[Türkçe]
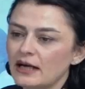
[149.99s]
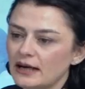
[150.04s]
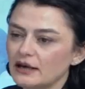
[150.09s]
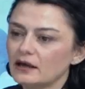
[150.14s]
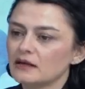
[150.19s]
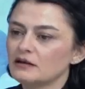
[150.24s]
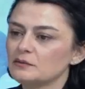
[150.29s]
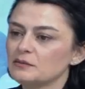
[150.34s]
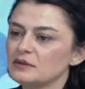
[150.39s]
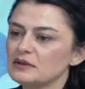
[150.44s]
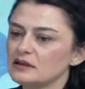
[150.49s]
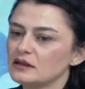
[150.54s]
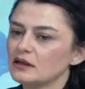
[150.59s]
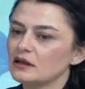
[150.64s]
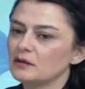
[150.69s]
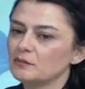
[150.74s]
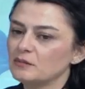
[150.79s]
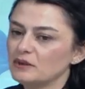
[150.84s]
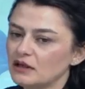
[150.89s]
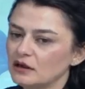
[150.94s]
heyet
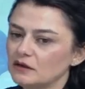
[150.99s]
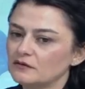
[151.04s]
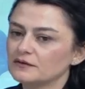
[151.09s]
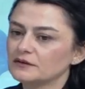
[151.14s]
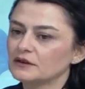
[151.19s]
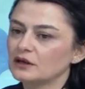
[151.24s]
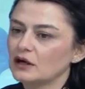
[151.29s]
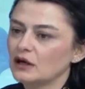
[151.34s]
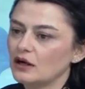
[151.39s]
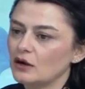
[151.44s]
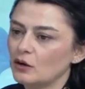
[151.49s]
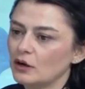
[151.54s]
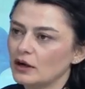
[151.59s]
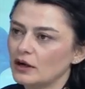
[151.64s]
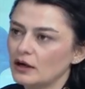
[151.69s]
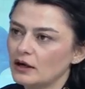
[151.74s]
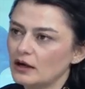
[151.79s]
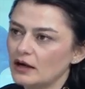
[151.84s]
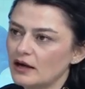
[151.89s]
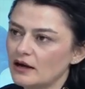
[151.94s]
bize bir hafta e,